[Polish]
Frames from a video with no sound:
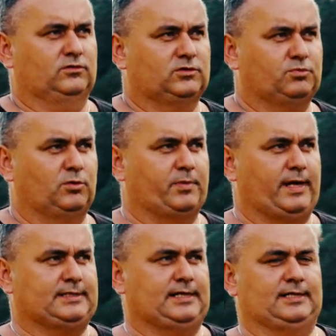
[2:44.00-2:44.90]

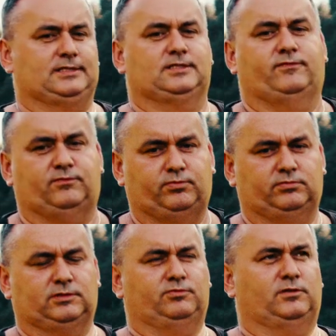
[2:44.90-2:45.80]
współpraca z,
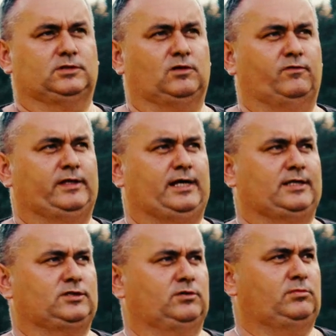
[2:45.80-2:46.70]
z Polską
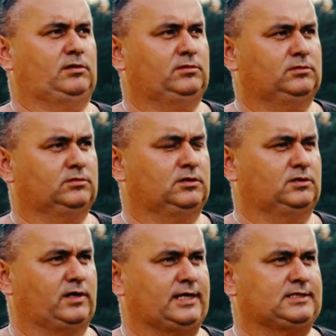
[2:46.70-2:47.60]
Federacją, mamy dużo
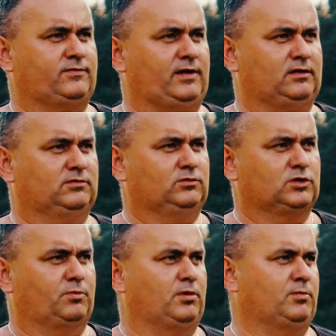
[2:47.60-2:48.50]
doradztwa,
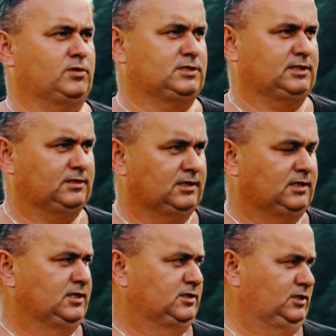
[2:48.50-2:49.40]
dużo pomocy
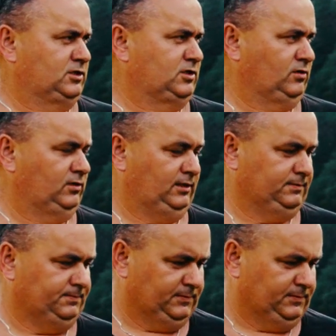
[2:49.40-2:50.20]
z ich strony